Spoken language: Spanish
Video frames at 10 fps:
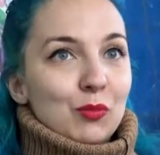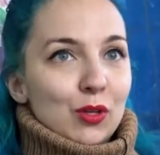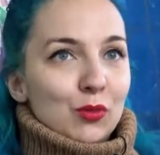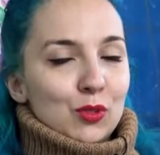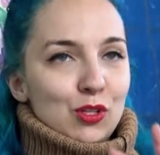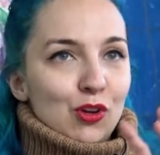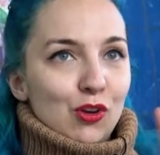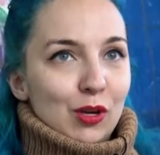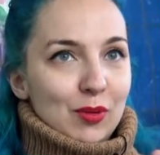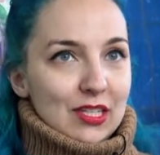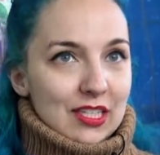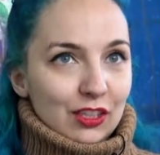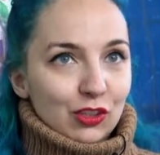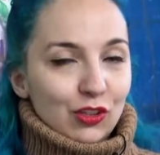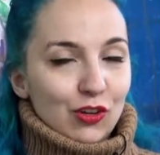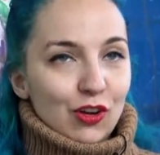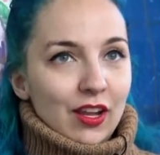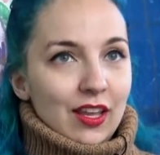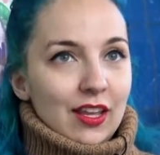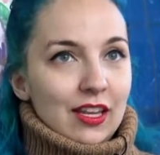bueno, pues lo
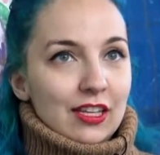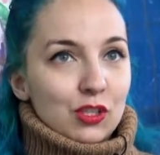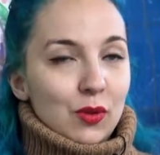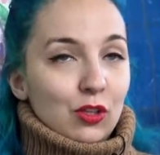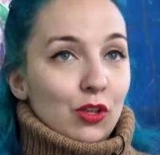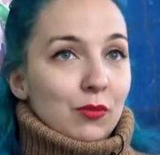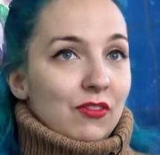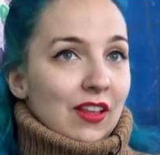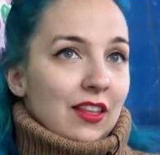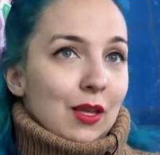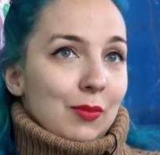represento eh, sobre todo en mi faceta